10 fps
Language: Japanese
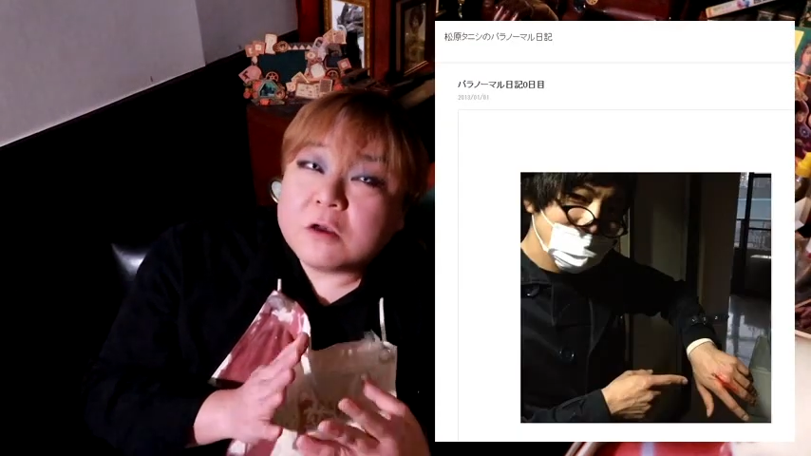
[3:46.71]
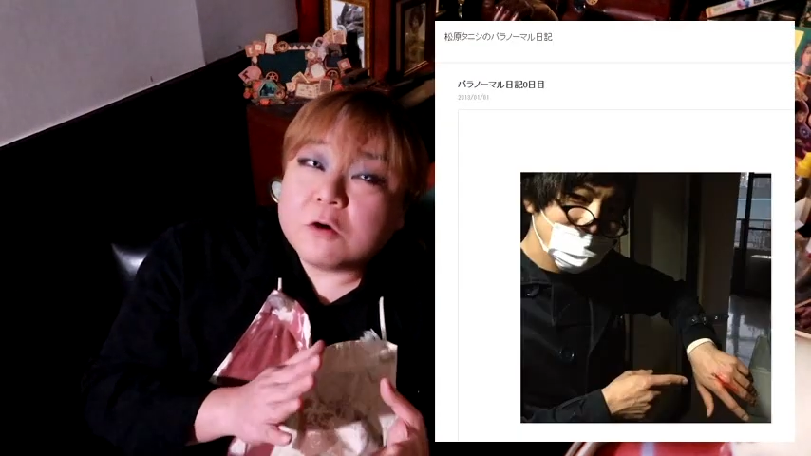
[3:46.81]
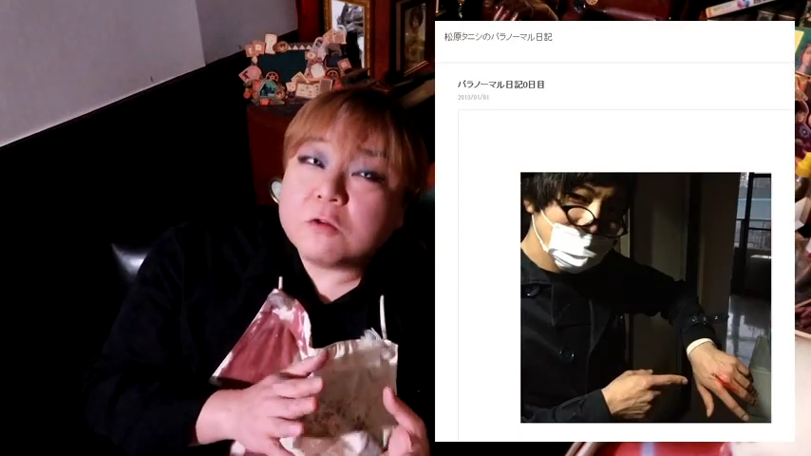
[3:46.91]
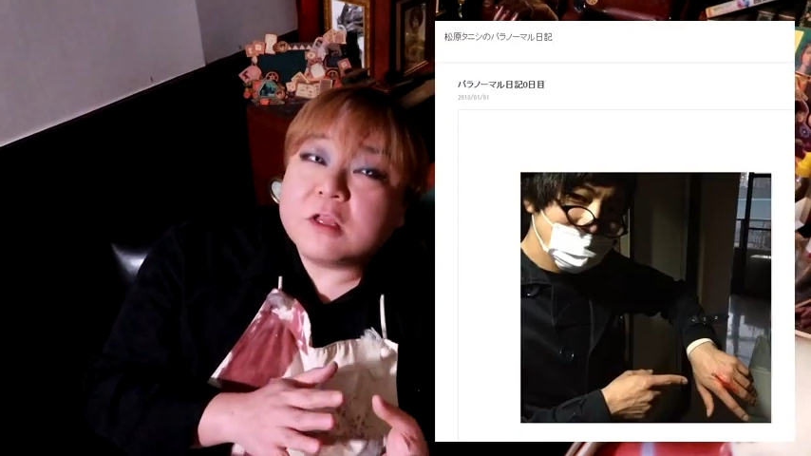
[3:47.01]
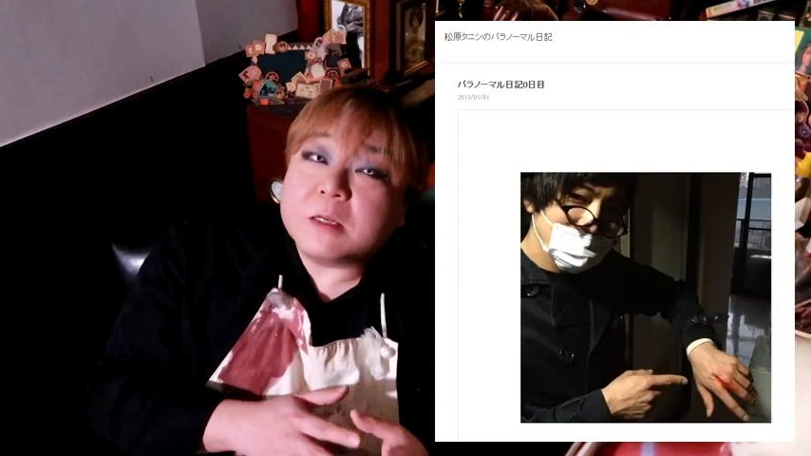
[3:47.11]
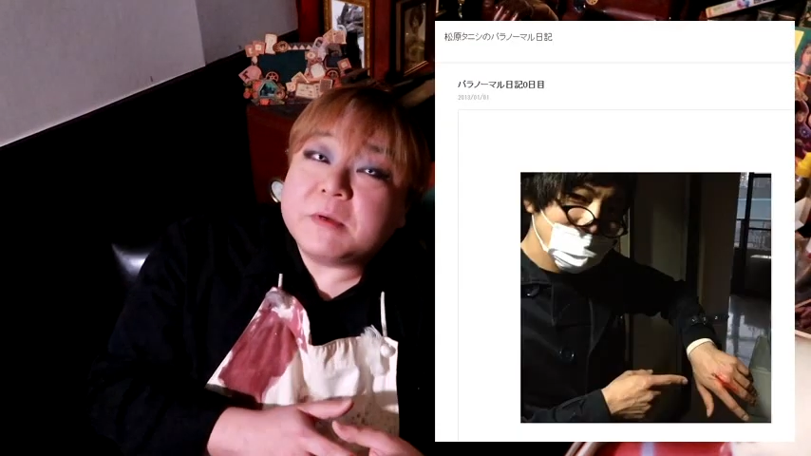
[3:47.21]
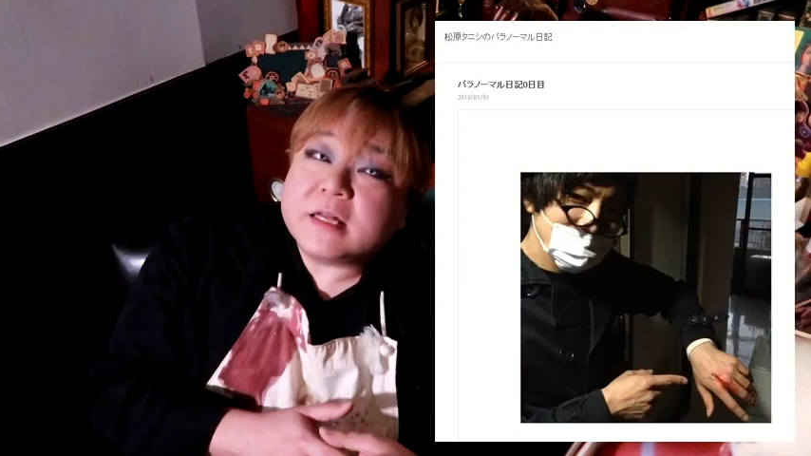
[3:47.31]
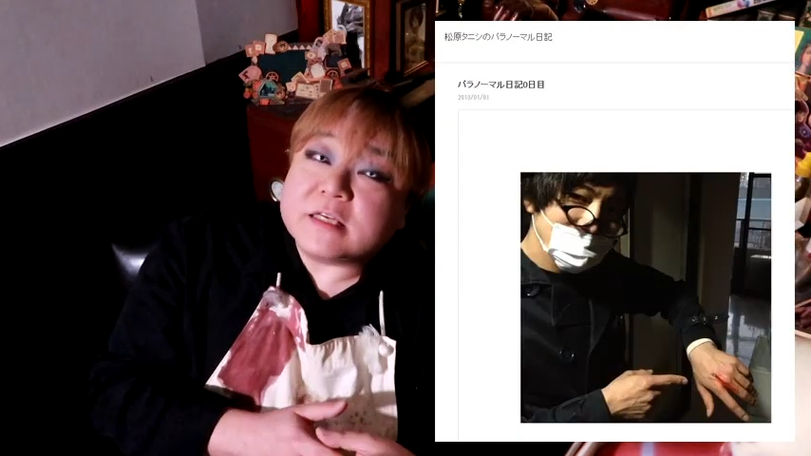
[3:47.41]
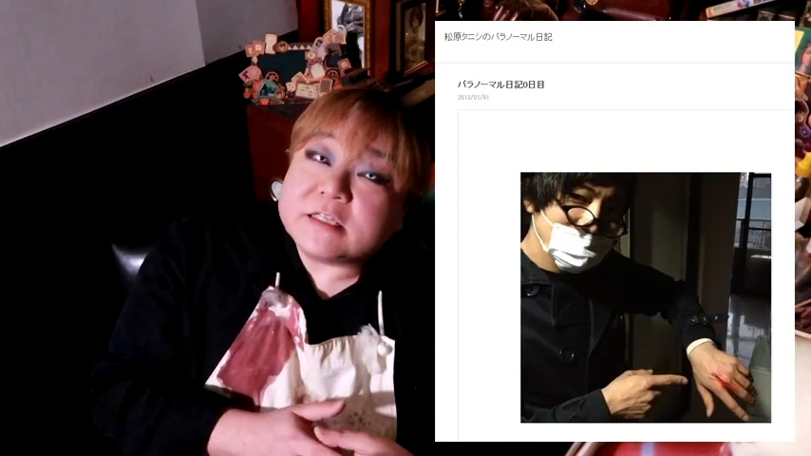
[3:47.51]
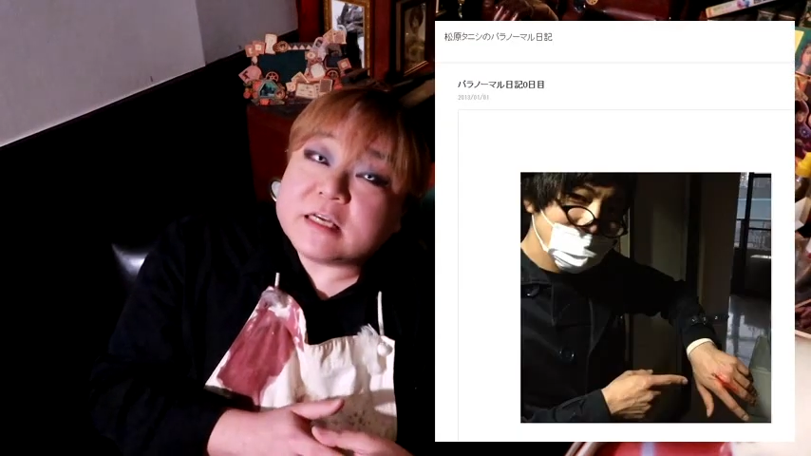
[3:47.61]
読んだり見
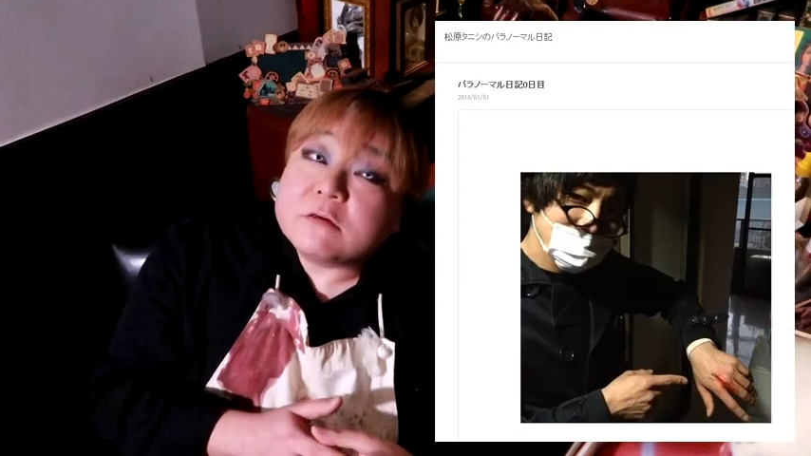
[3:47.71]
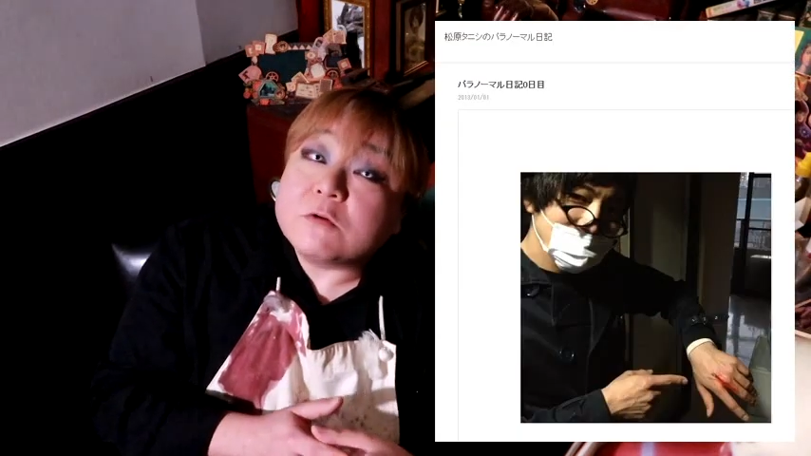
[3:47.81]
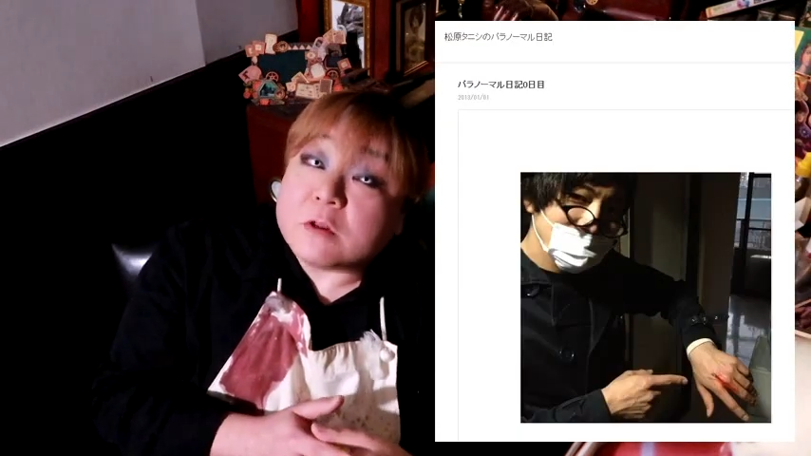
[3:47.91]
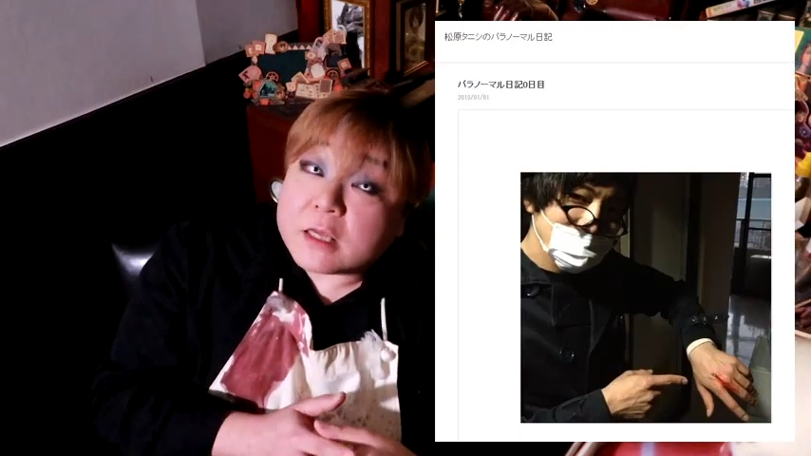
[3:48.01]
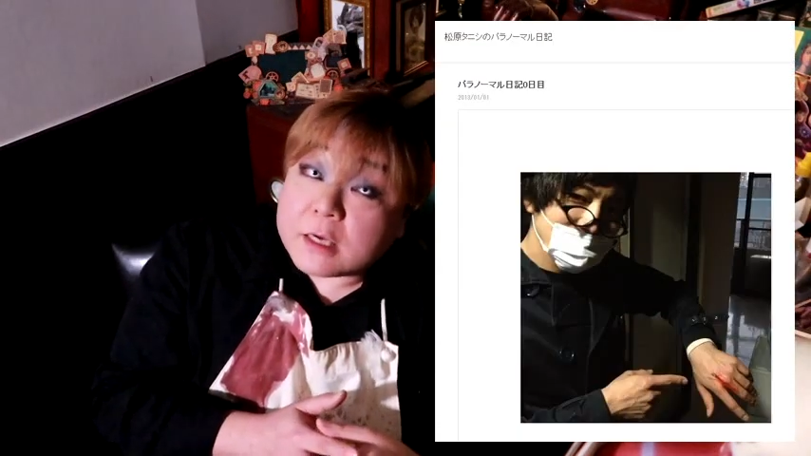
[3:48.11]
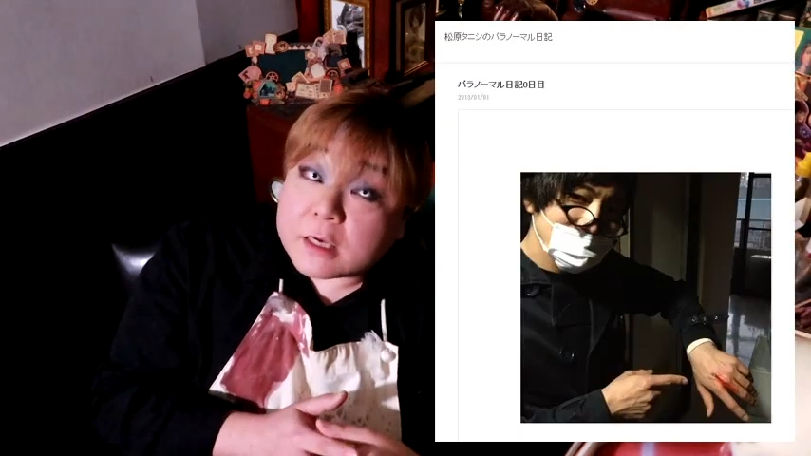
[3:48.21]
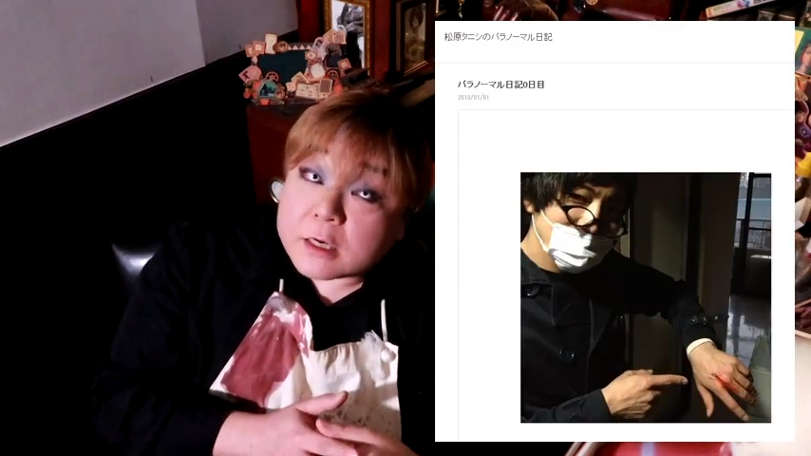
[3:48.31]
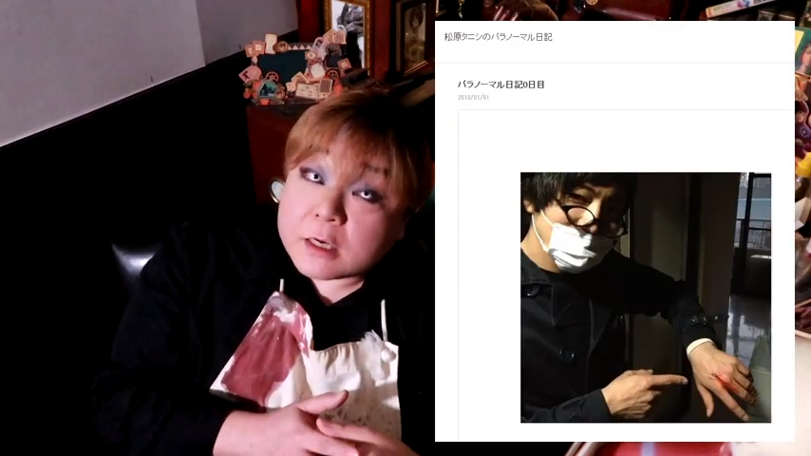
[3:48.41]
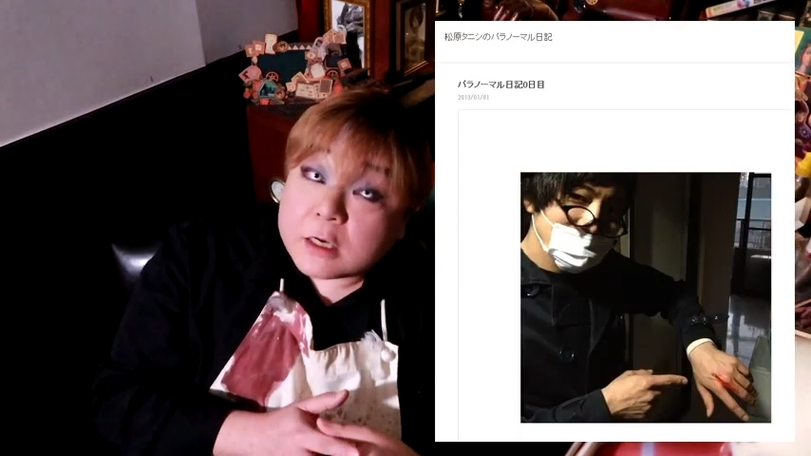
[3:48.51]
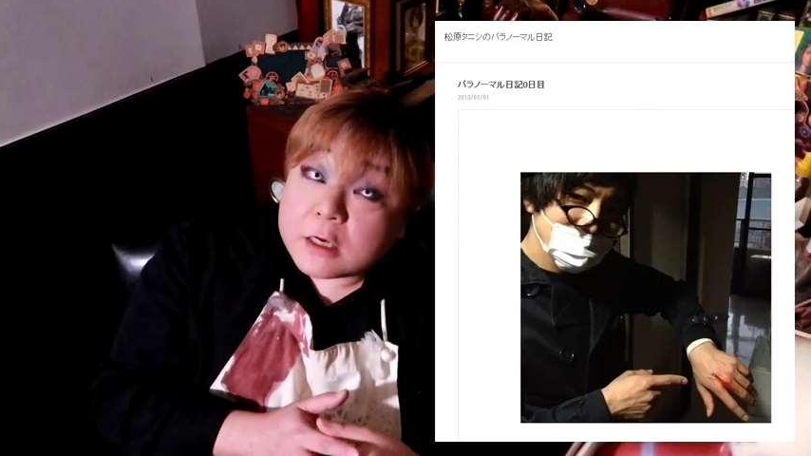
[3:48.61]
たりしてるので。